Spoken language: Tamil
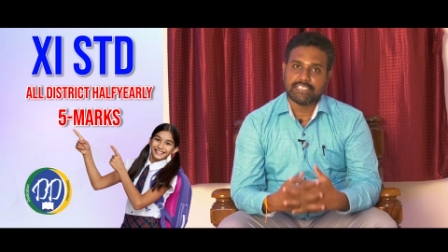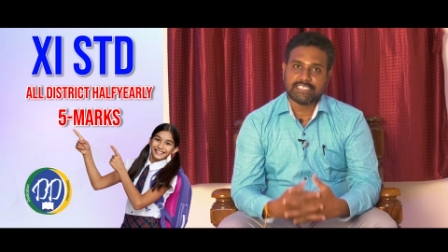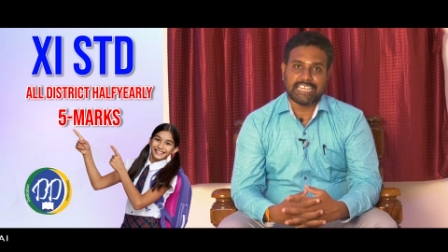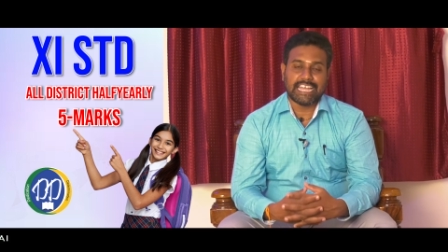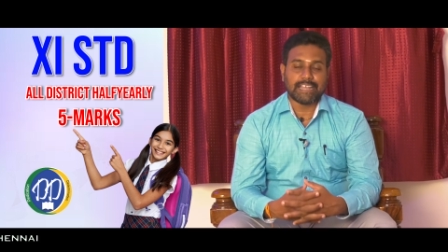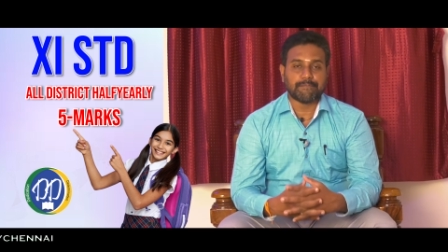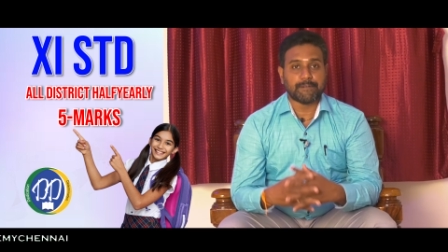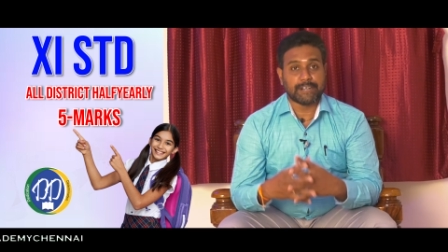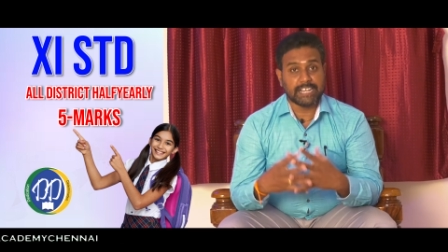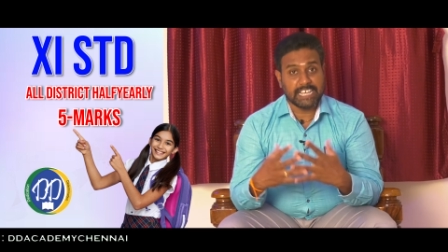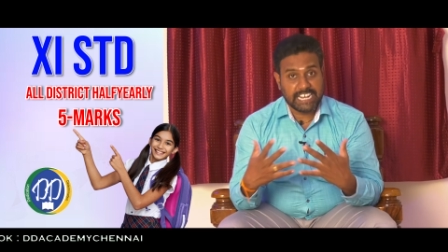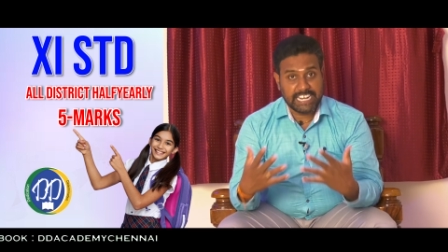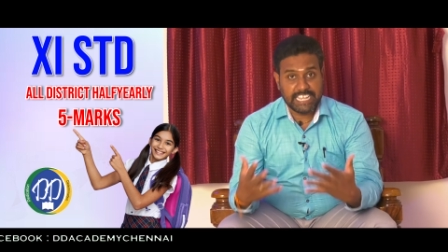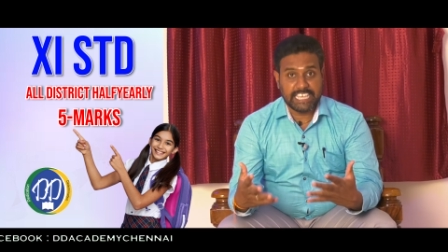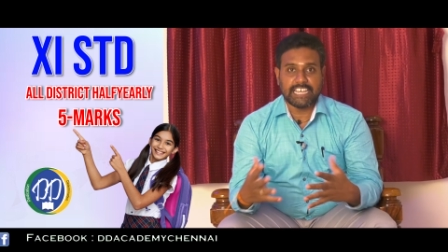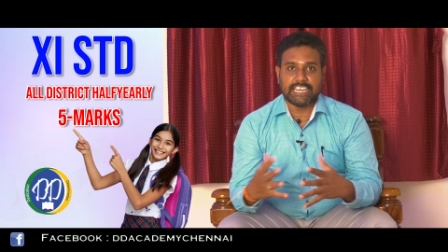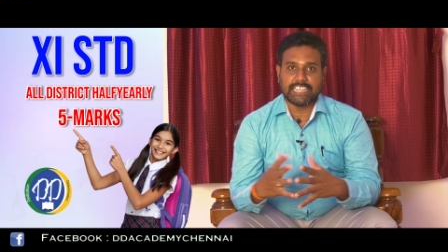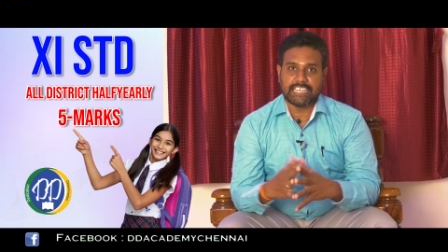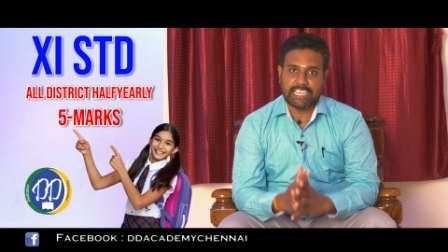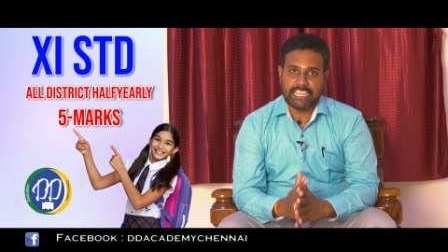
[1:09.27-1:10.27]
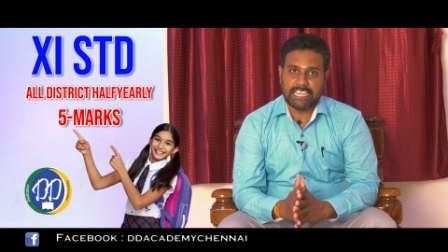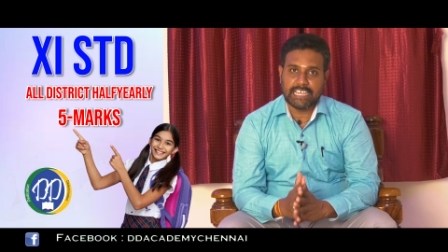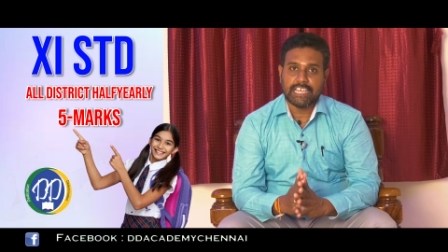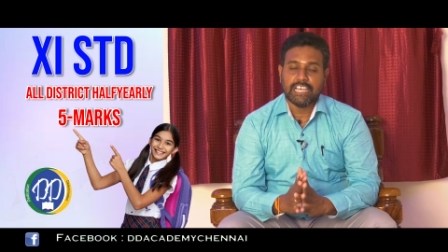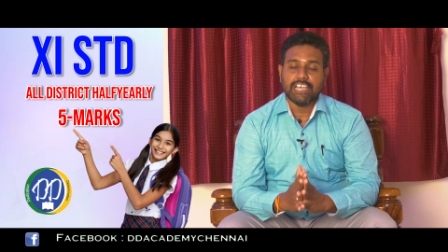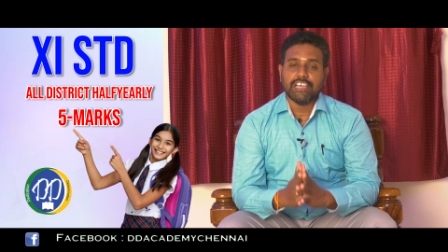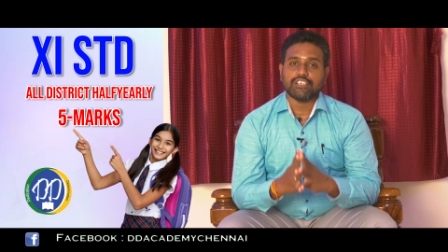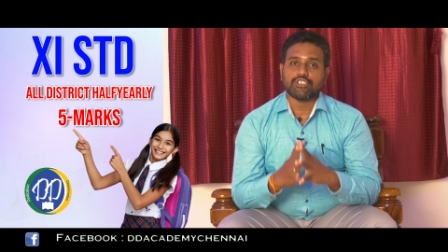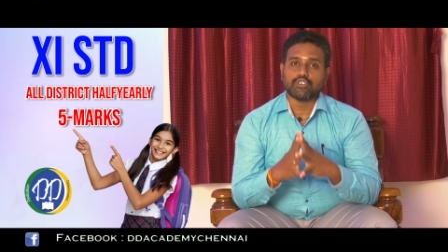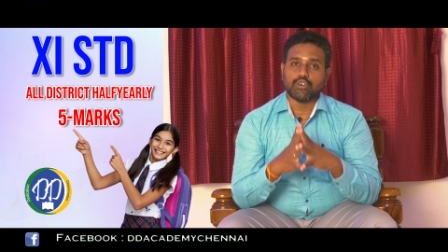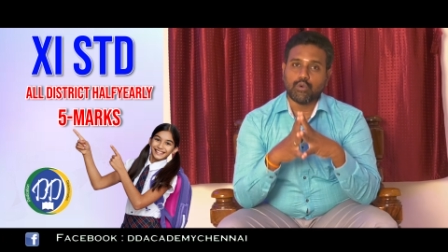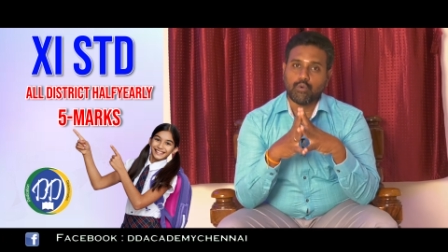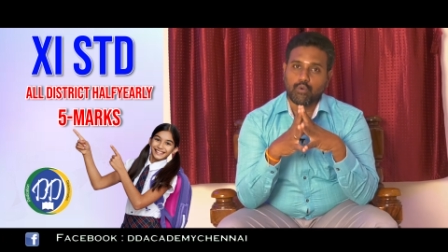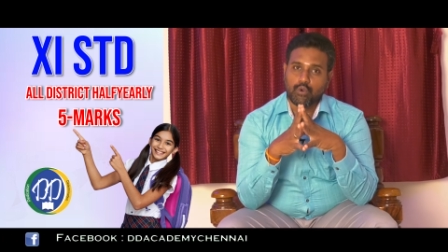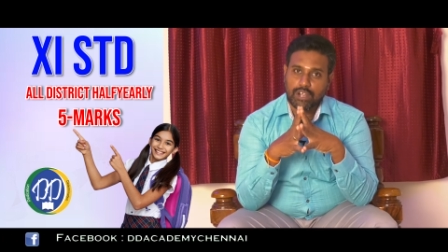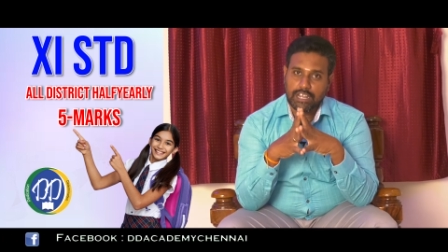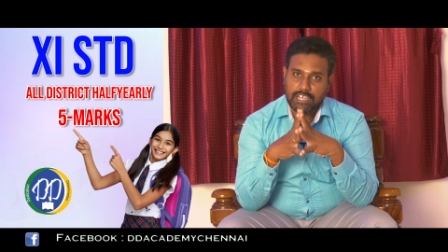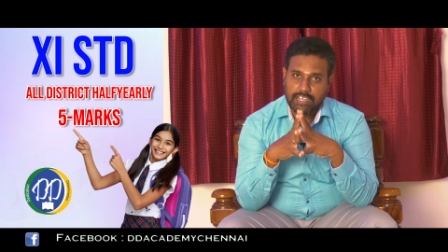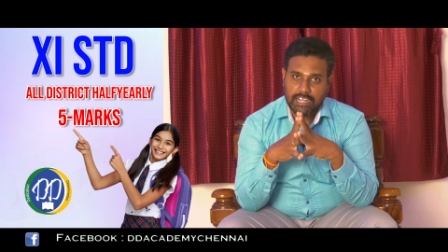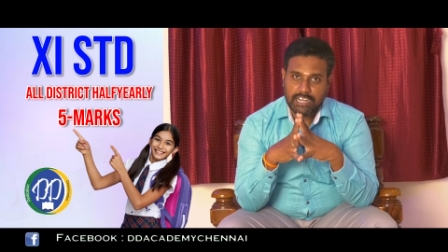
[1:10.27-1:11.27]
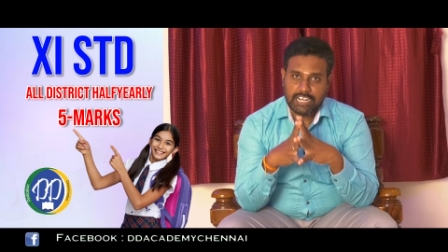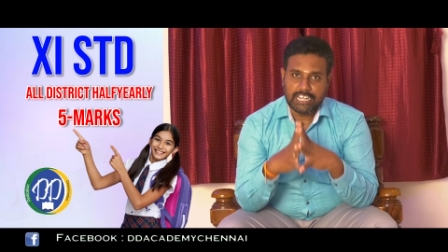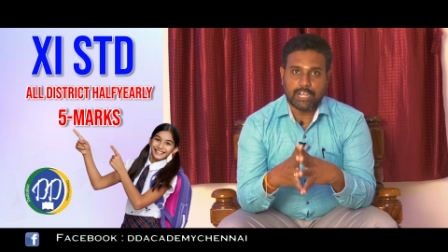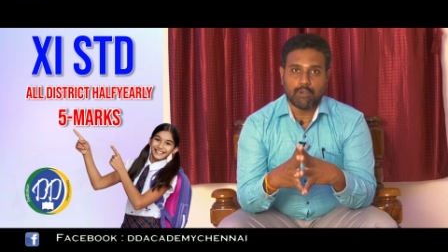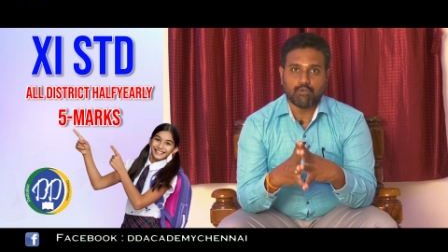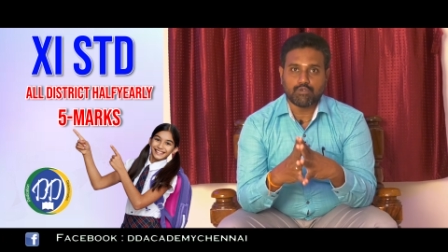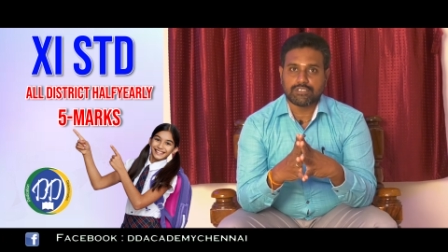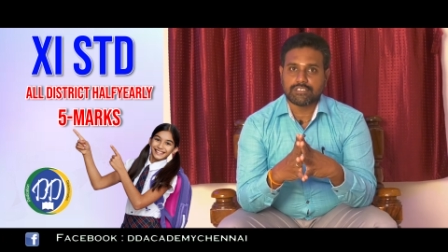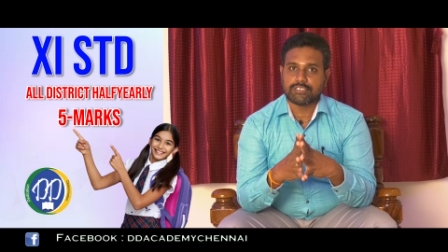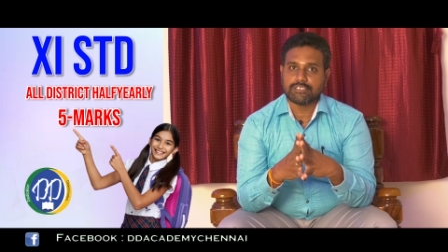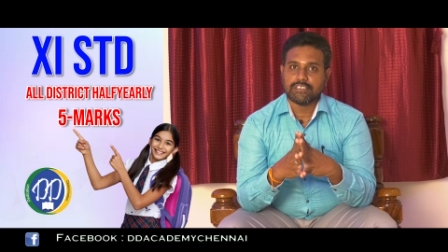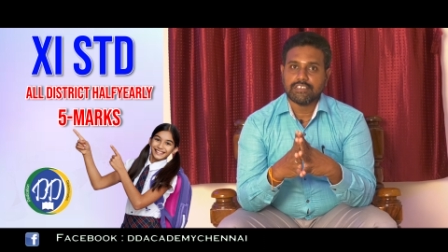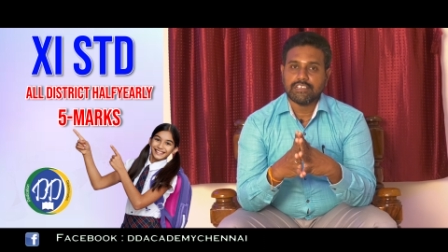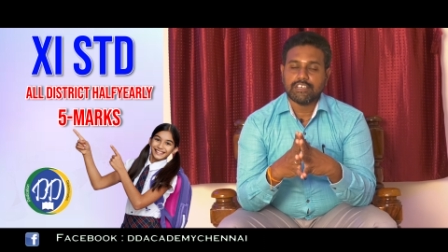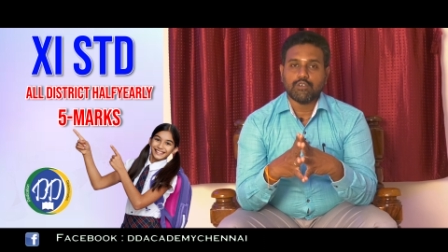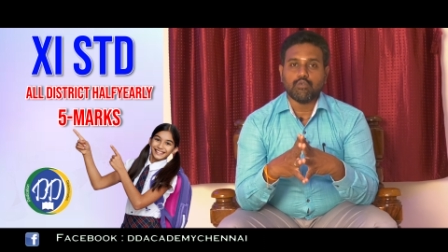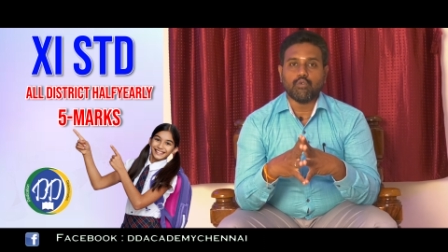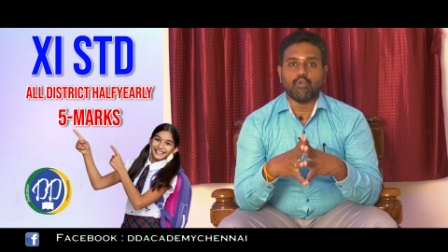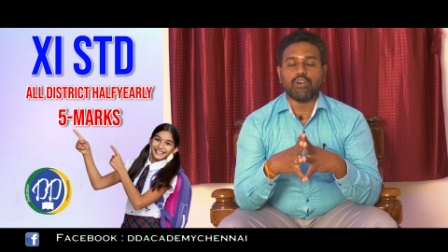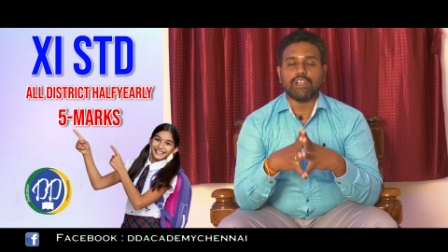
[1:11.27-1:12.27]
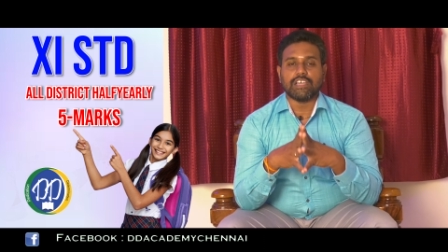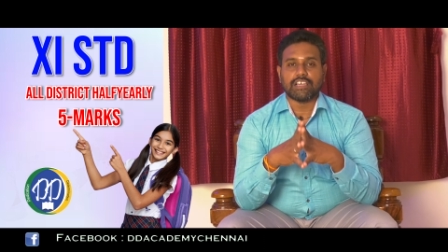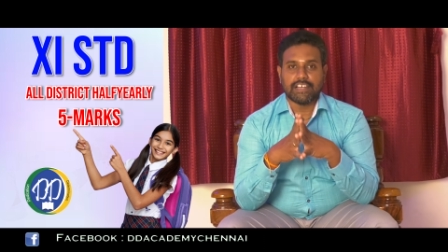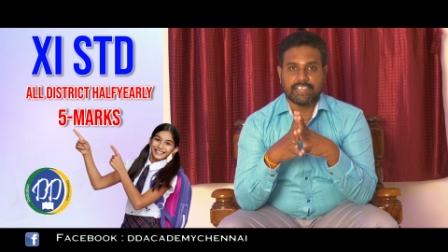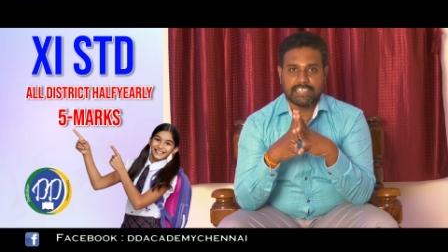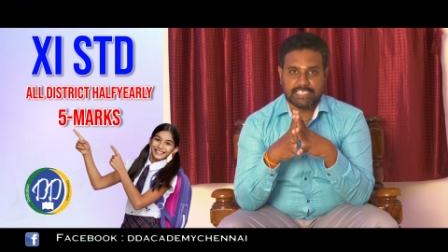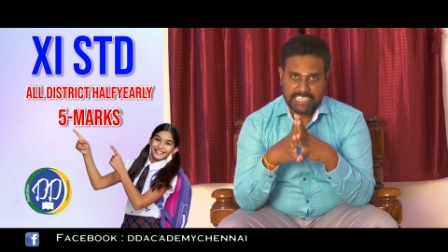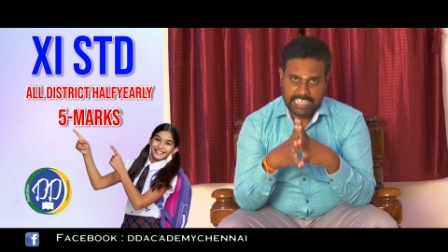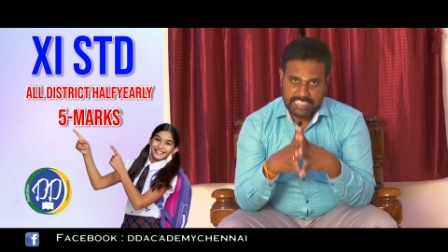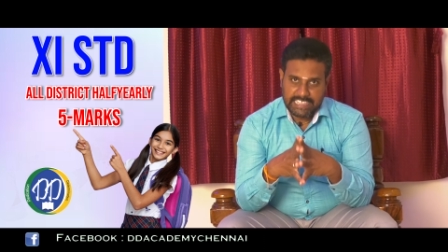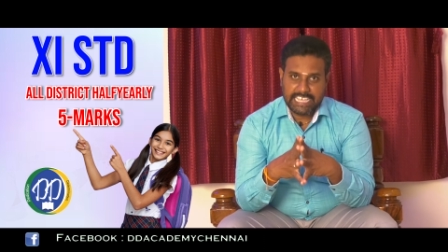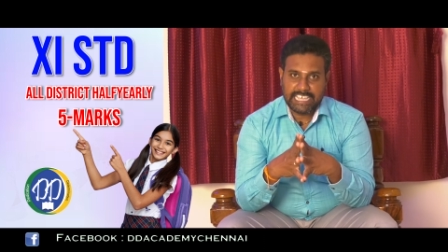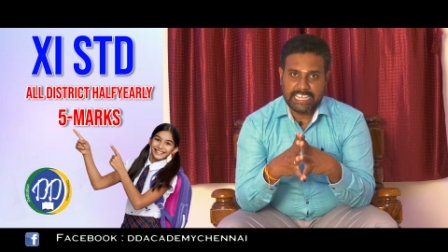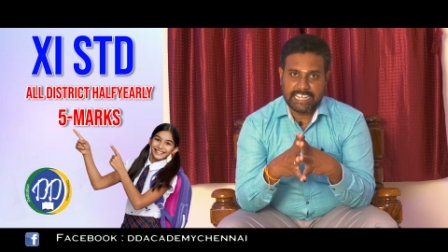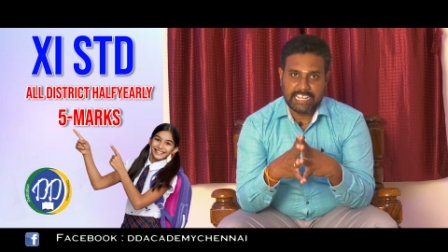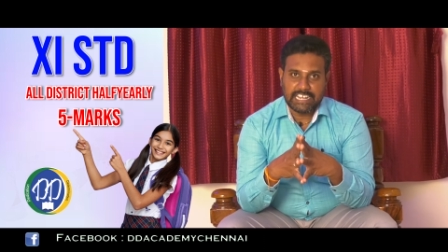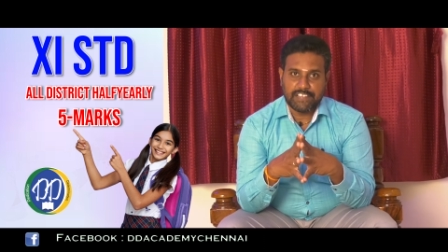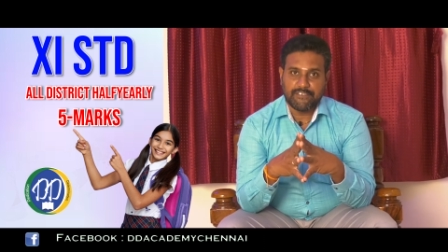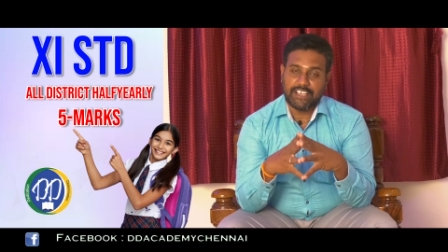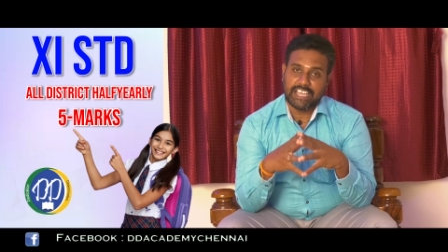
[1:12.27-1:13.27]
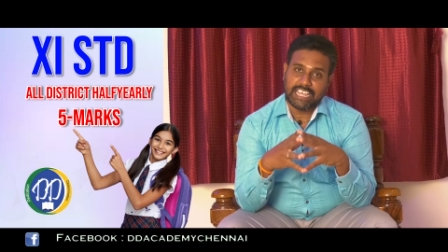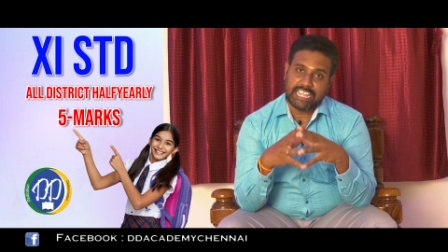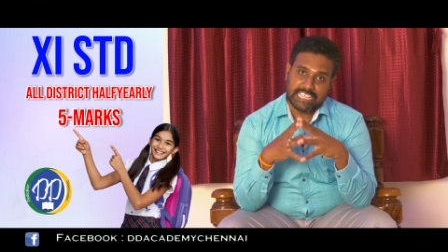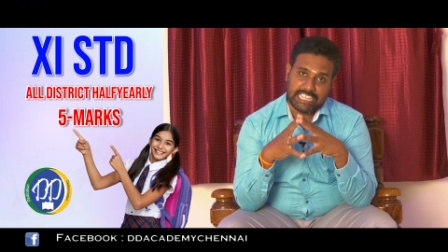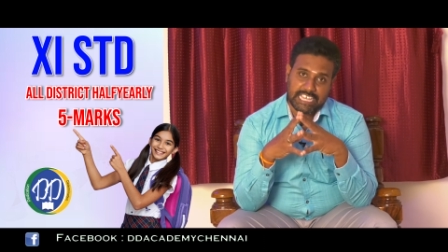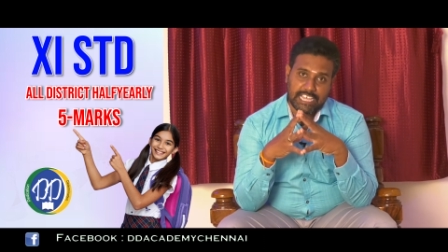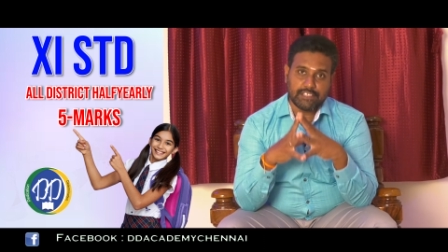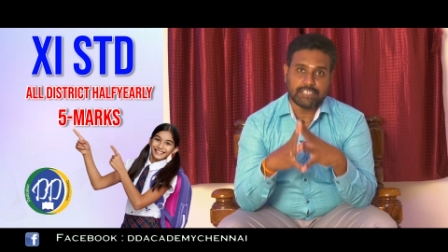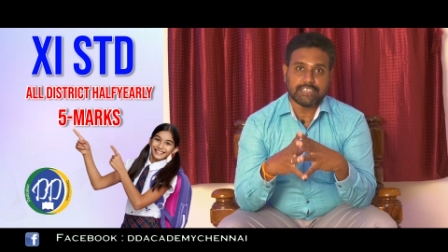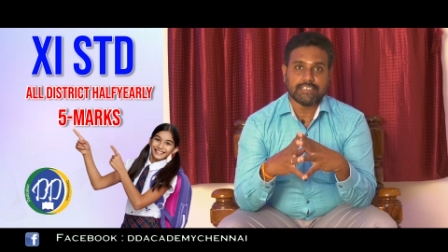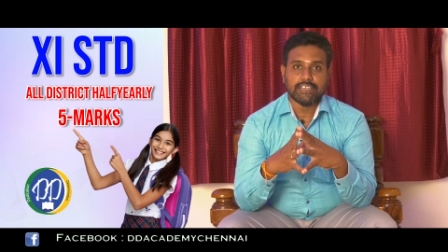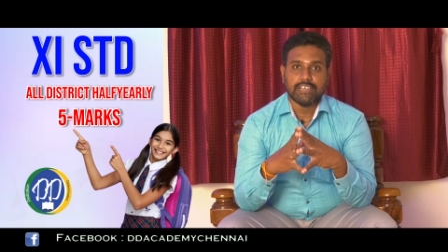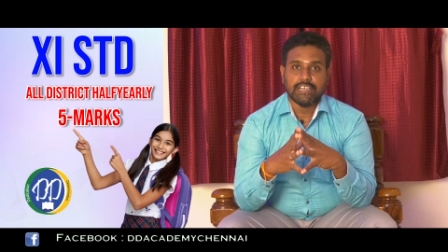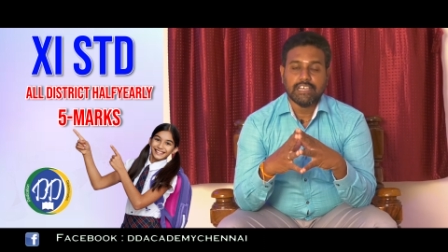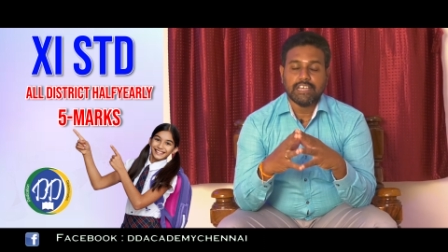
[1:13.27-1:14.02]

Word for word: சேட் பண்ண ரெடியாக இருக்கேன் ஸோ உங்களுக்கான டவுட்ஸ் உங்களுக்கான சந்தேகங்கள் வேறு ஏதாவது